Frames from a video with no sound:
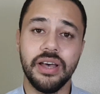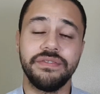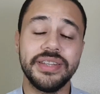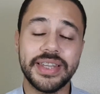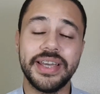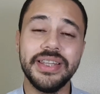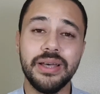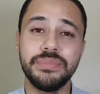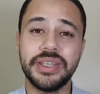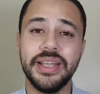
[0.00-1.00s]
فانت
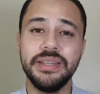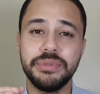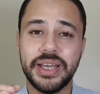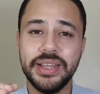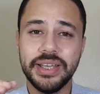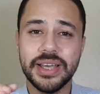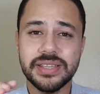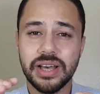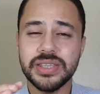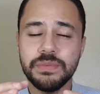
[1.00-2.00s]
كده بتقلي بتخلي الجهاز
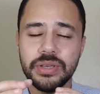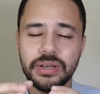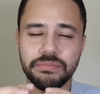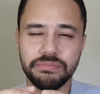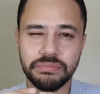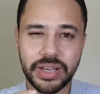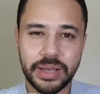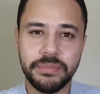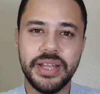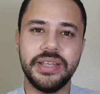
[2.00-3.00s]
العصبي
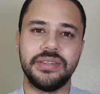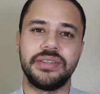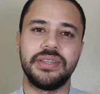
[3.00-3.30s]
خملان